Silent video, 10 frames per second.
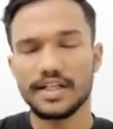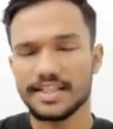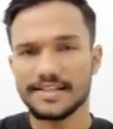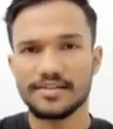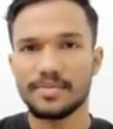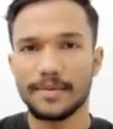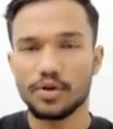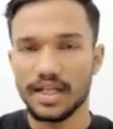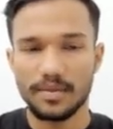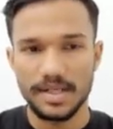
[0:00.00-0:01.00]
डिस्क्रिप्शन में
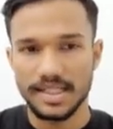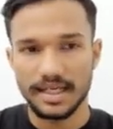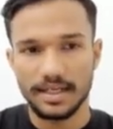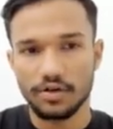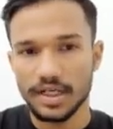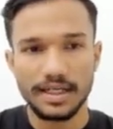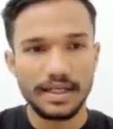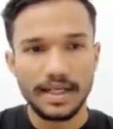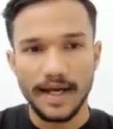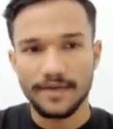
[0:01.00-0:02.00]
आपको लिंक मिल जाएंगे ओके
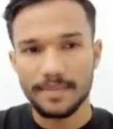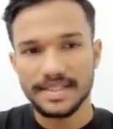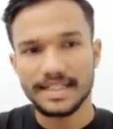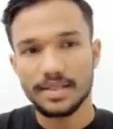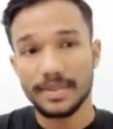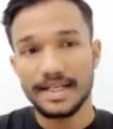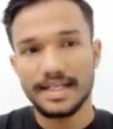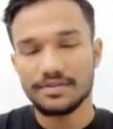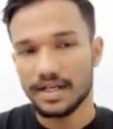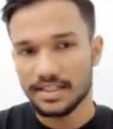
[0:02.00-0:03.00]
अब वापस आते हैं अपने
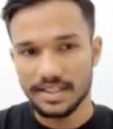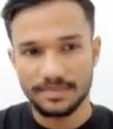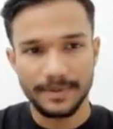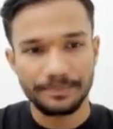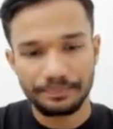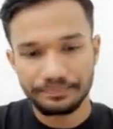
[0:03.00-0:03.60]
इस वाली चीज़ पर